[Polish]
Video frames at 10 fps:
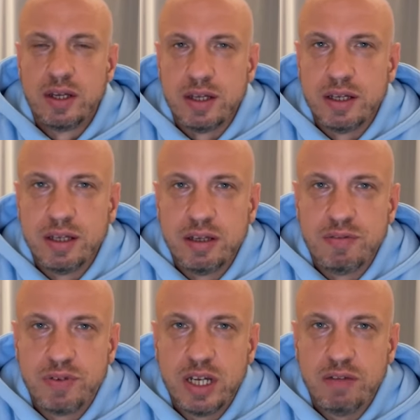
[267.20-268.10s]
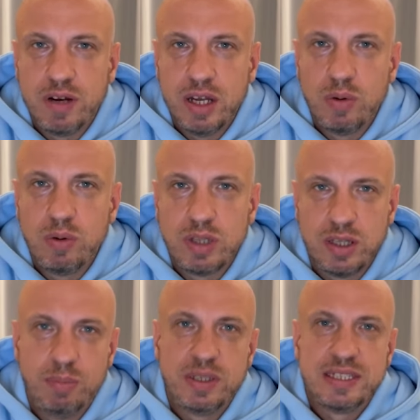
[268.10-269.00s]
e, wygrywają,
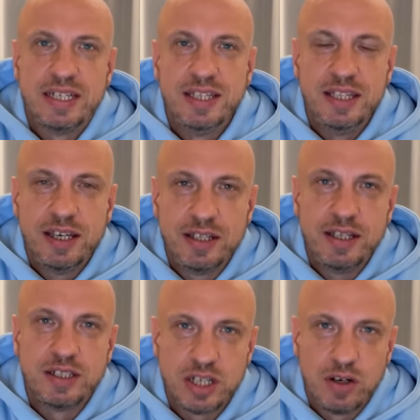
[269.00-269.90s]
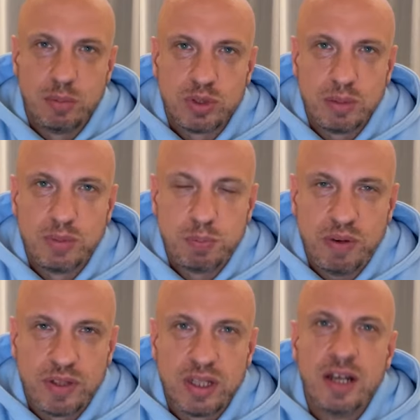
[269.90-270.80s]
natomiast nigdy niczego nie można być
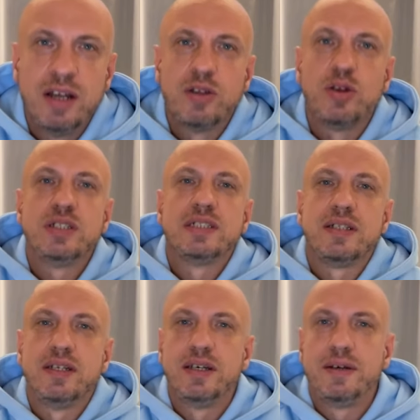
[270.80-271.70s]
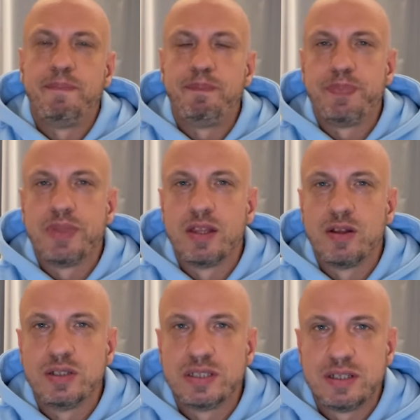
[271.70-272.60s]
pewien. To jest, to
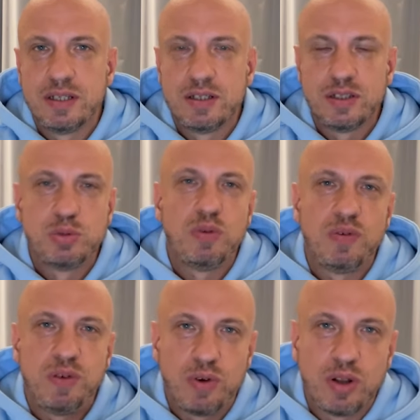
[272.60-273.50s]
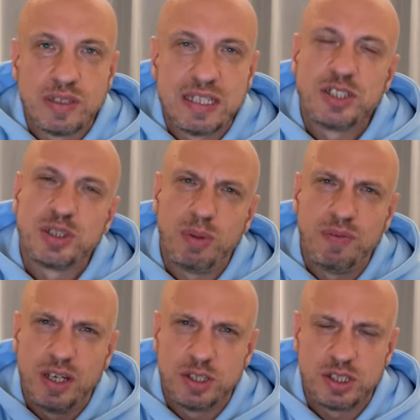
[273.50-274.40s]
jest to słowo faworyt, to znaczy, że ma
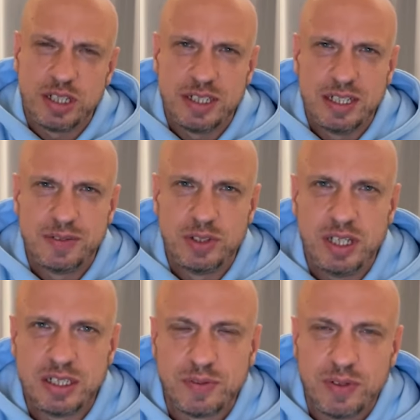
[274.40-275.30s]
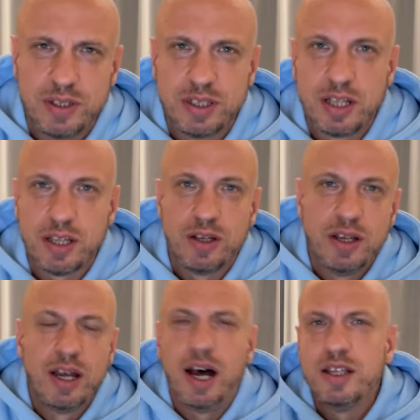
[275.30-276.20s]
większe szanse na zwycięstwo, a nie, dlatego,
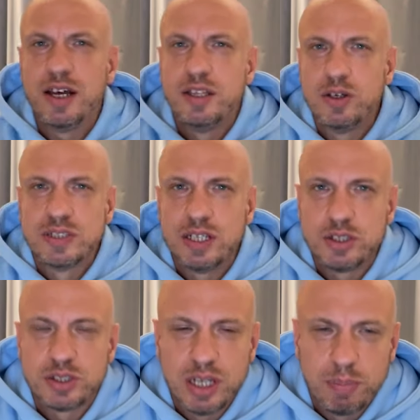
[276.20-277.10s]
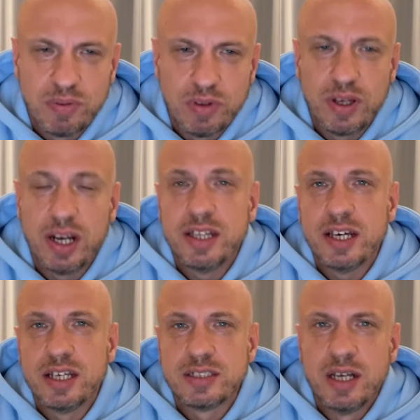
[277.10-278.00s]
a, a nie oznacza, że na pewno wygra i
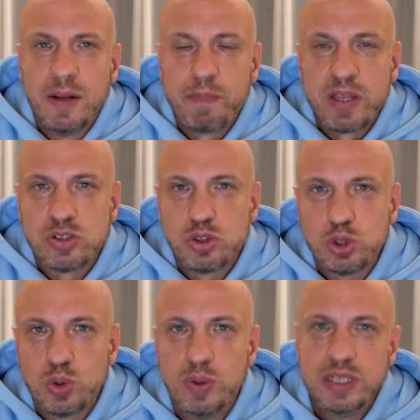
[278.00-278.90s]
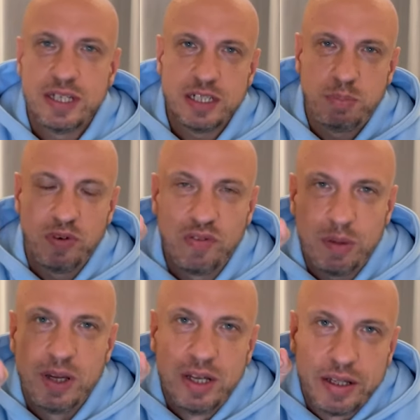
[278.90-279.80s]
tak jest z Joshua. I zaraz powiem
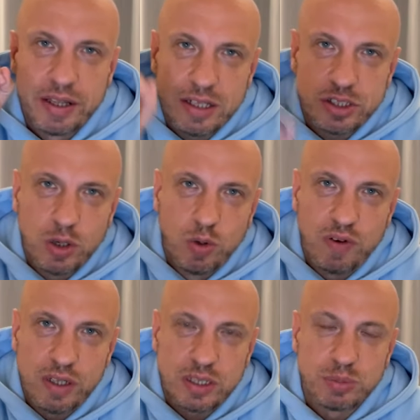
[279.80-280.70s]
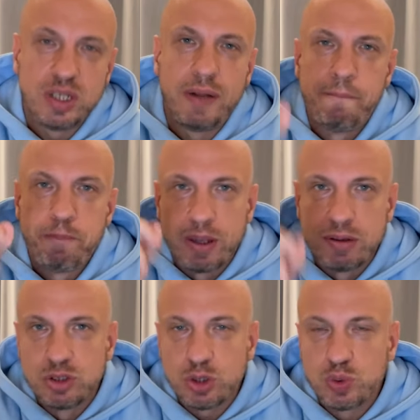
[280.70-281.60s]
Wam, dlaczego uważam, że
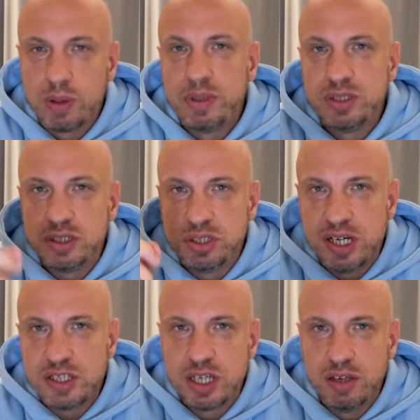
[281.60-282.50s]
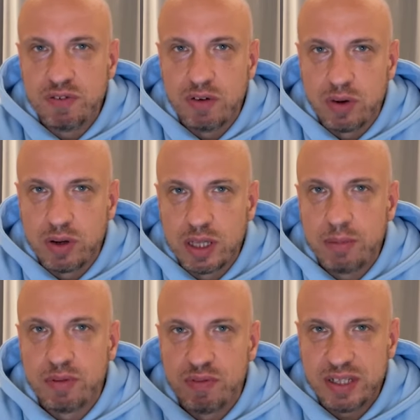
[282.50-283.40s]
Joshua będzie ciężkim faworytem
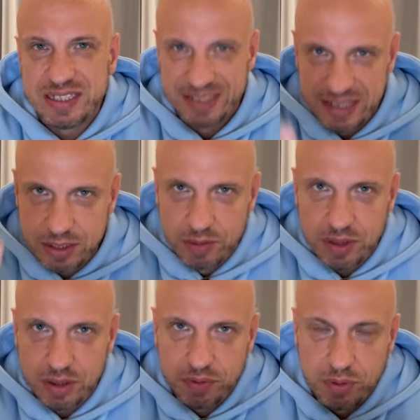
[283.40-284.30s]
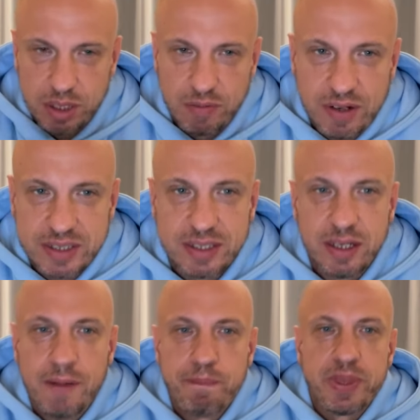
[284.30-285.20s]
w walce, zdecydowanym faworytem w walce
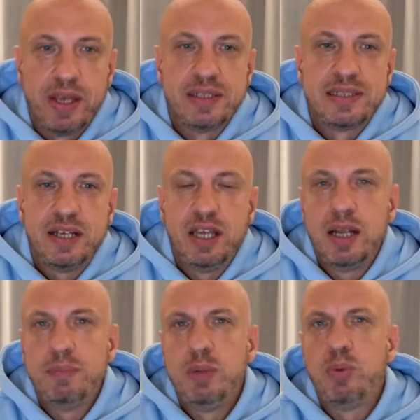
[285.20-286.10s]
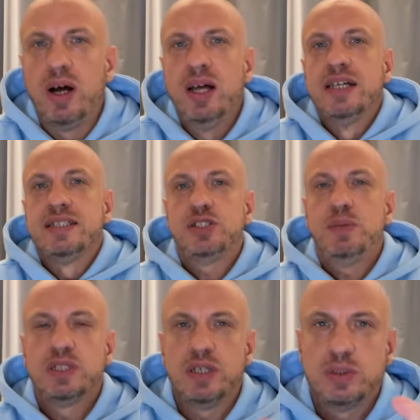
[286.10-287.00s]
z Danielem Dibła.
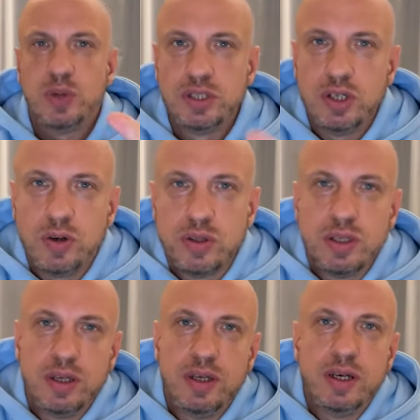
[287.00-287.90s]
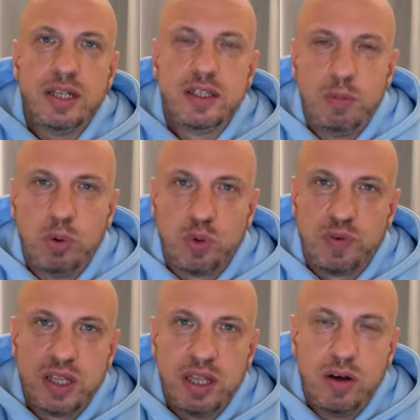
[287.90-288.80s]
Zaczniemy sobie, słuchajcie, od atrybutów
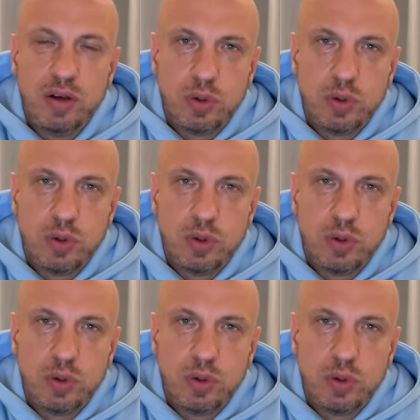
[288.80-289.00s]
jednego i